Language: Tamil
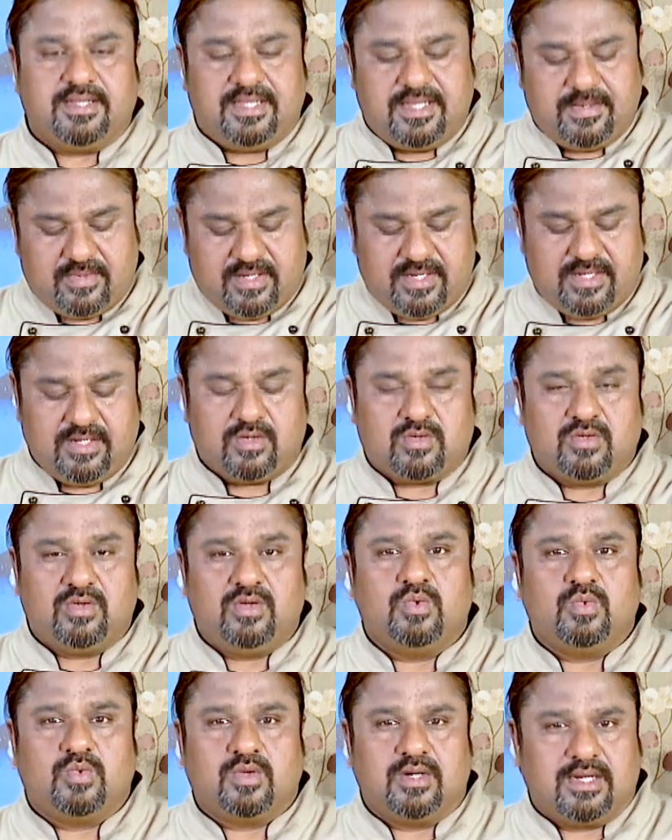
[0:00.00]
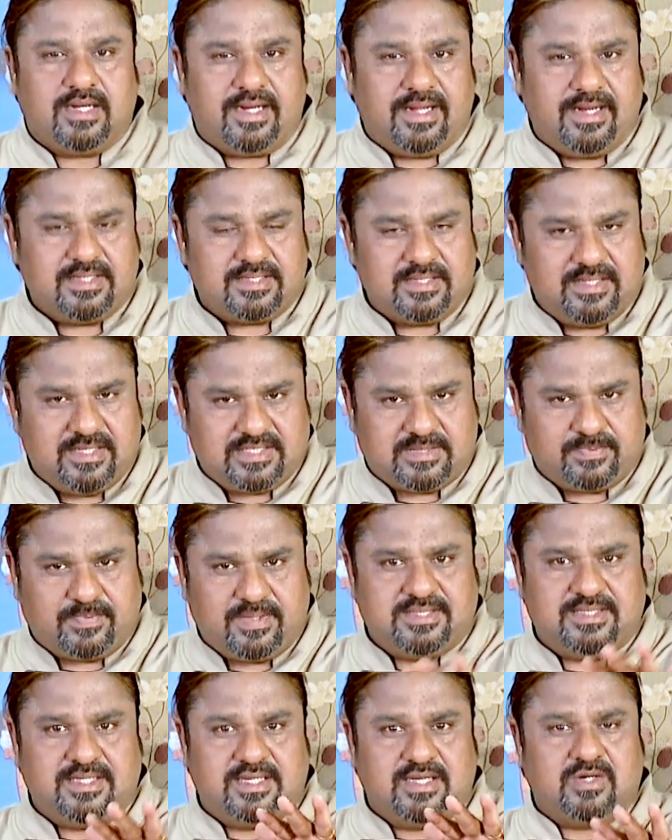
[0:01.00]
அதே மாதிரியே இருக்கும் உங்களுக்கு லைஃப் லெஸ்
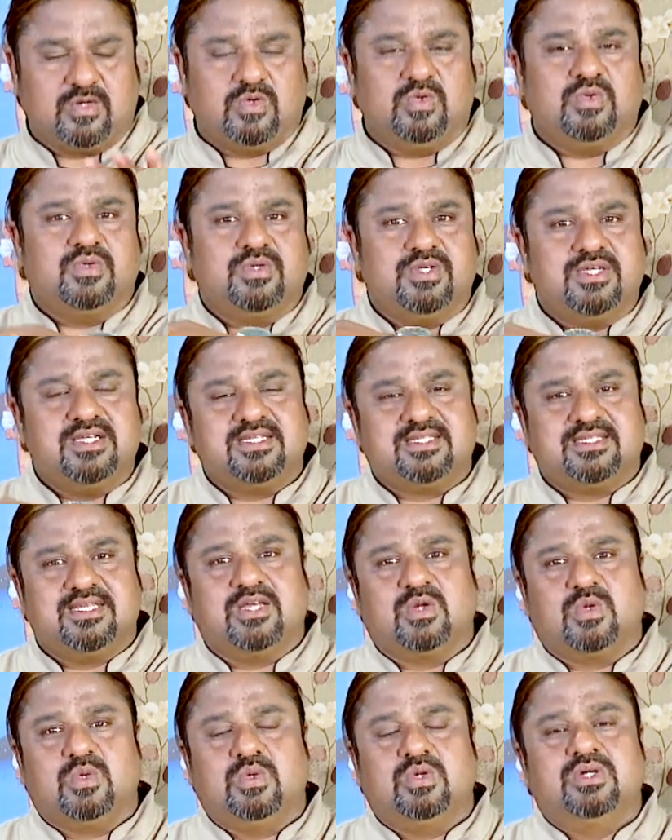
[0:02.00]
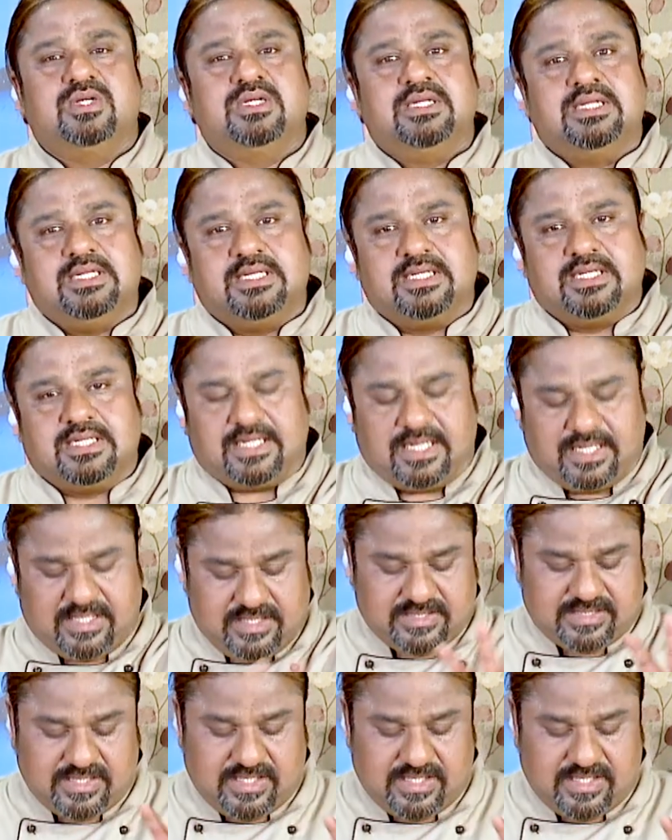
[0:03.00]
ஸ்பைஸியாக இருக்கும் ஈஸியாக இருக்கும் டக்குன்னு